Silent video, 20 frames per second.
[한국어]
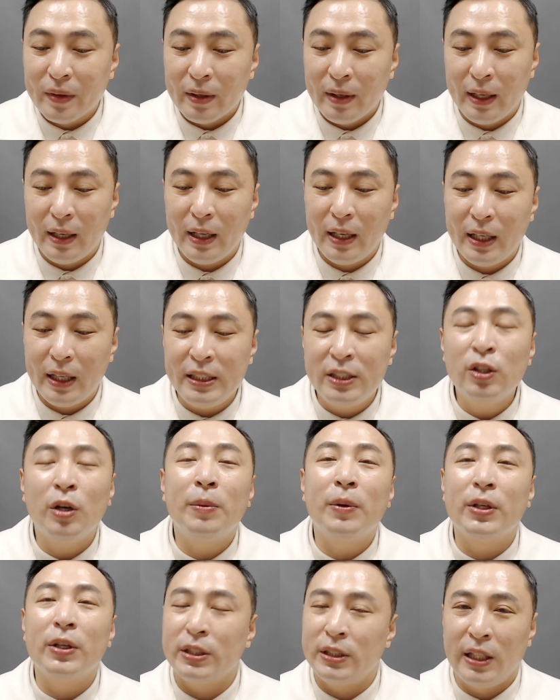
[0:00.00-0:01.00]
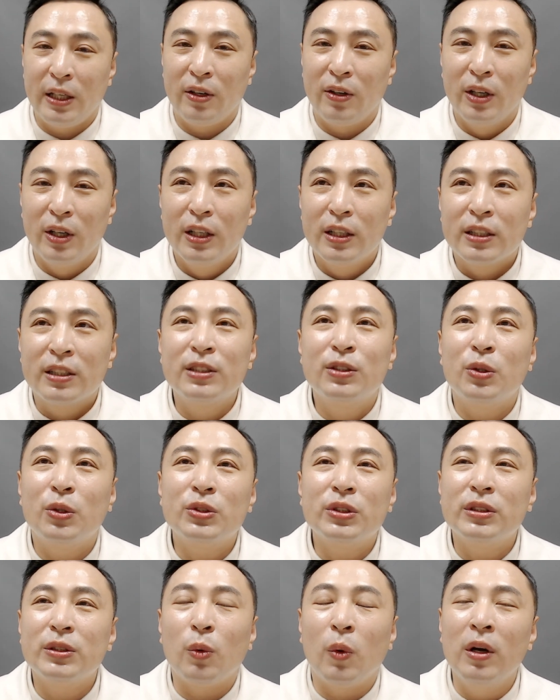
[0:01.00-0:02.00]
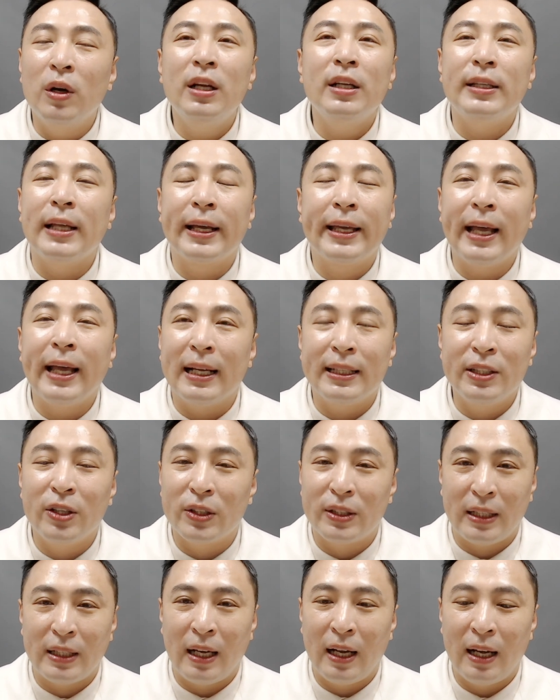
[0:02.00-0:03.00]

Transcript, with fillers: 예, 잊어버리세요. 그 돈은 원래 내 게 아니었다.